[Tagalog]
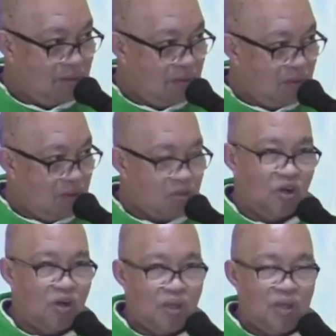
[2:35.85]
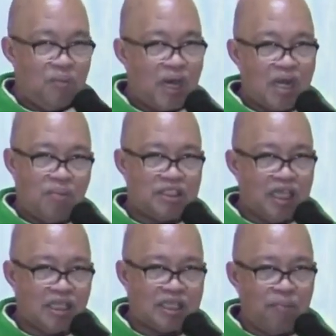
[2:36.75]
So, para ba
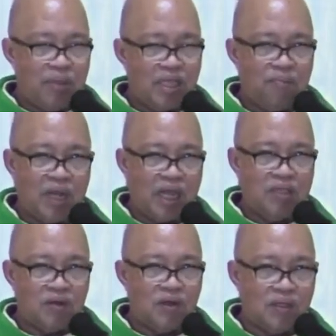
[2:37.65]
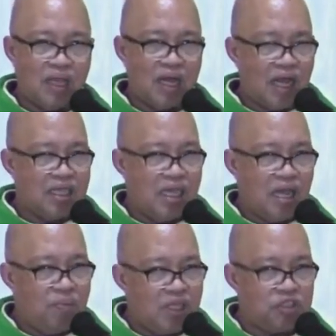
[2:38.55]
sinasabi ng Panginoon, ang kanyang
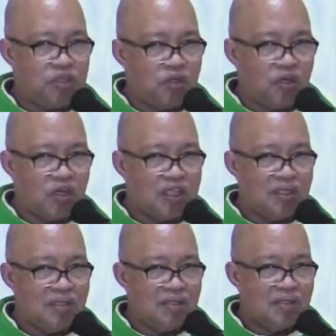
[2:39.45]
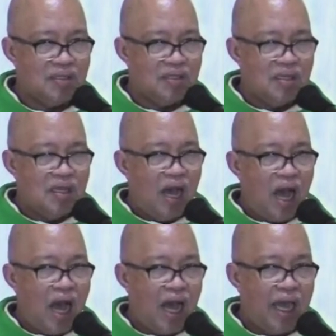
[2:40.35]
misyon
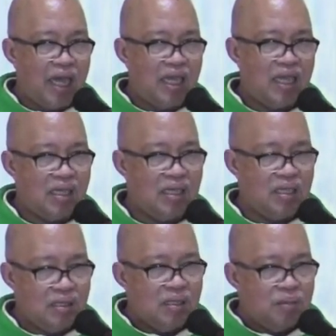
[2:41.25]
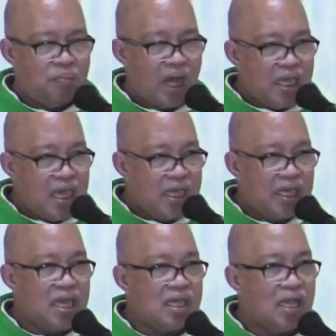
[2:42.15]
ay
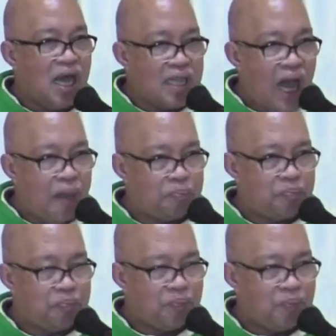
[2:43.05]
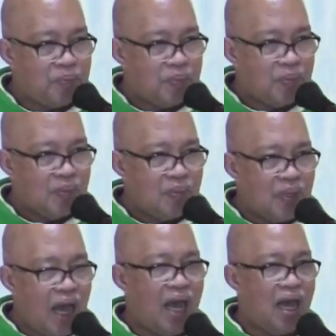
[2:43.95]
pagiging ganap
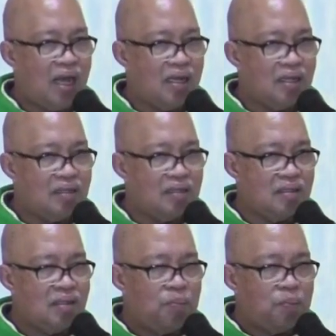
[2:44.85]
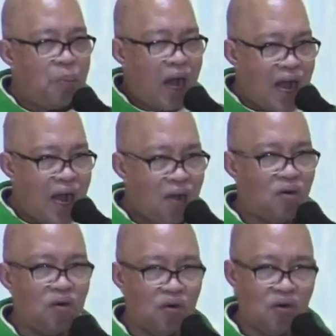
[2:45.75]
ng
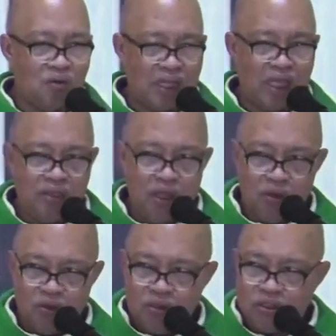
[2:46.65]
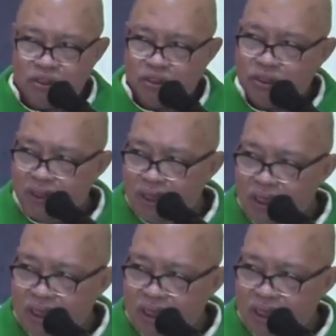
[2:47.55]
pangako ng Diyos sa